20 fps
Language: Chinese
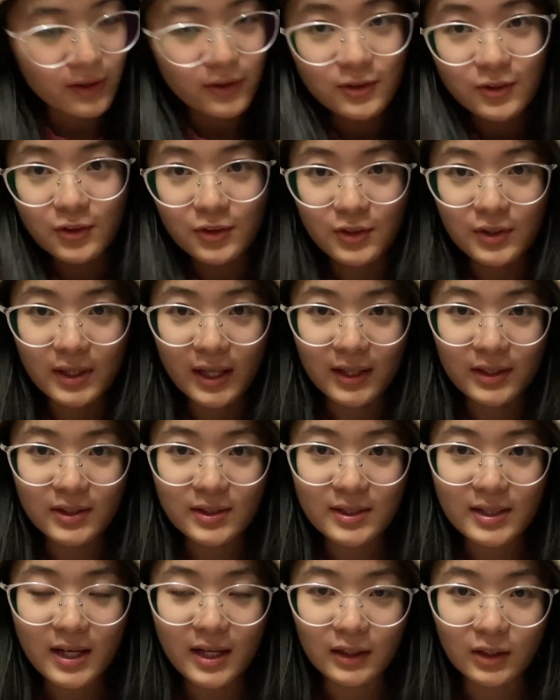就是它是
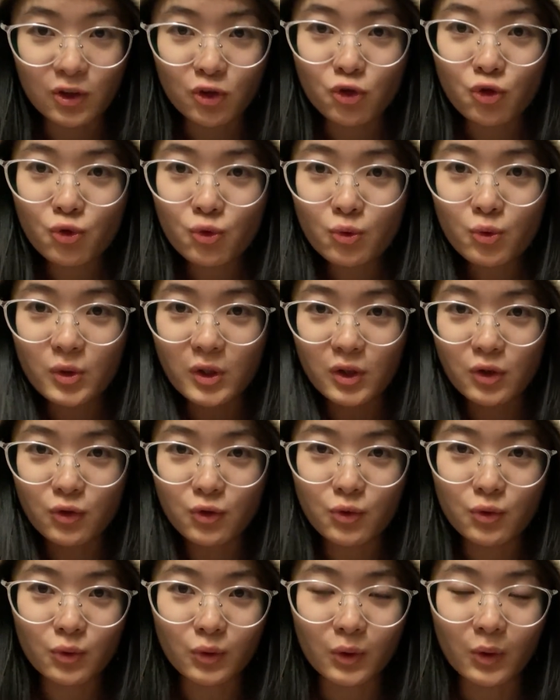这样一束一
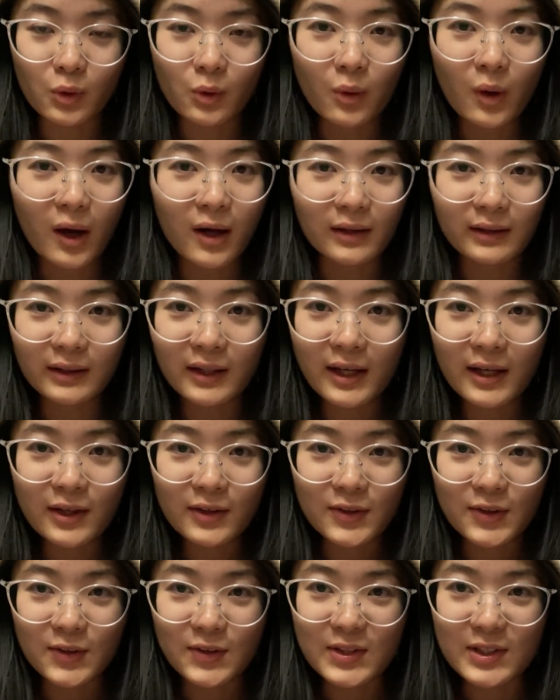束的光，
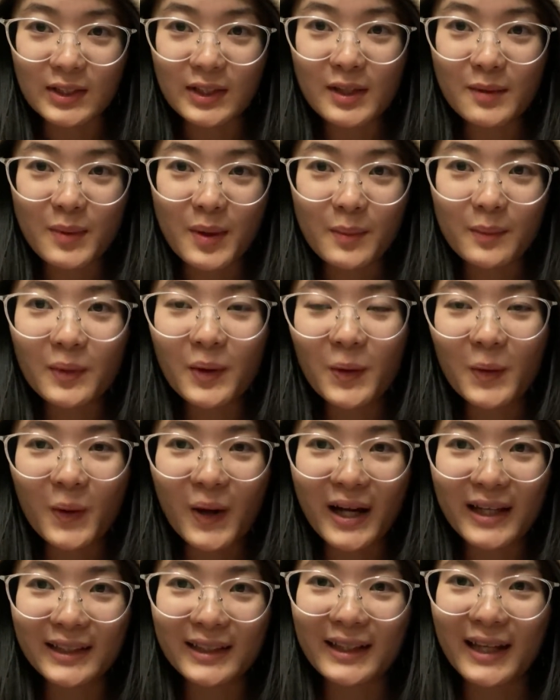就是特别梦
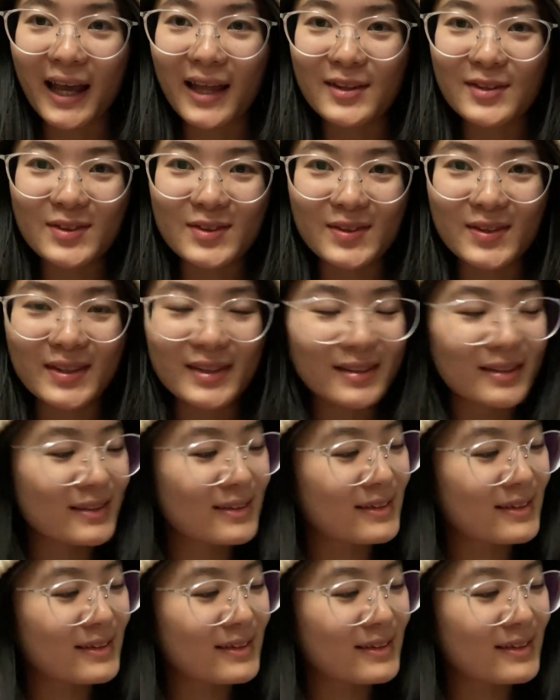幻的感觉。